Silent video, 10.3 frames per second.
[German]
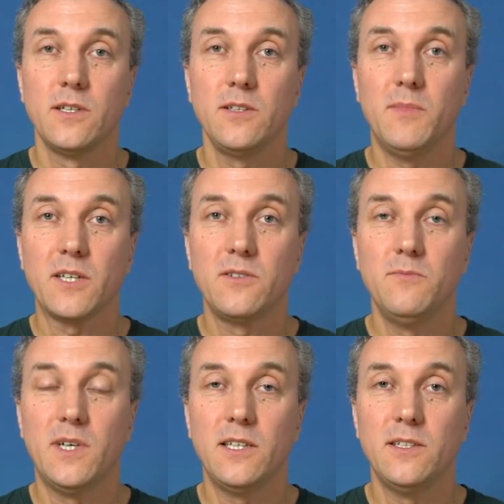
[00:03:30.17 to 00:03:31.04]
die
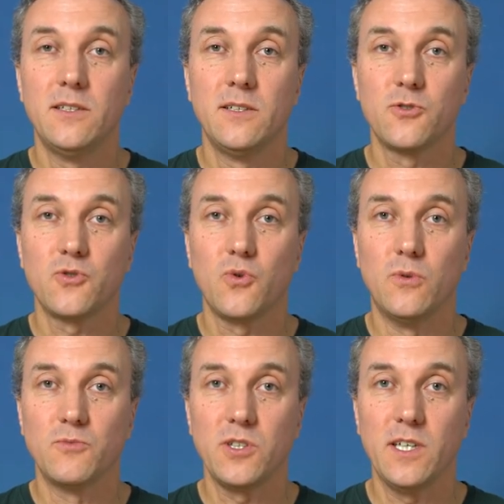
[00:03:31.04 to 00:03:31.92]
maximale
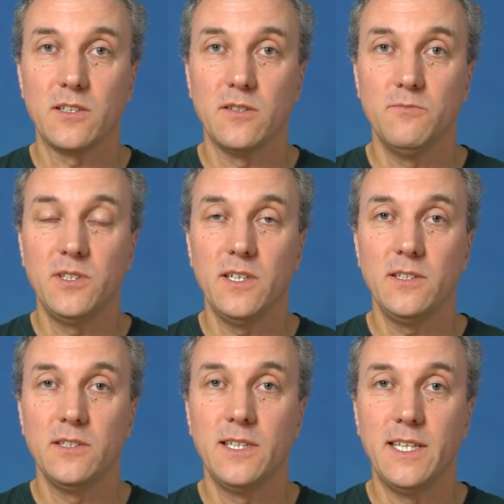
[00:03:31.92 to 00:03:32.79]
Stromstärke, mit der
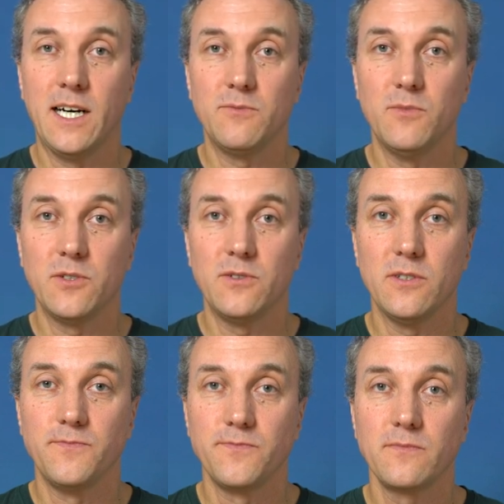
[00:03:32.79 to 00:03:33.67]
ich entladen möchte.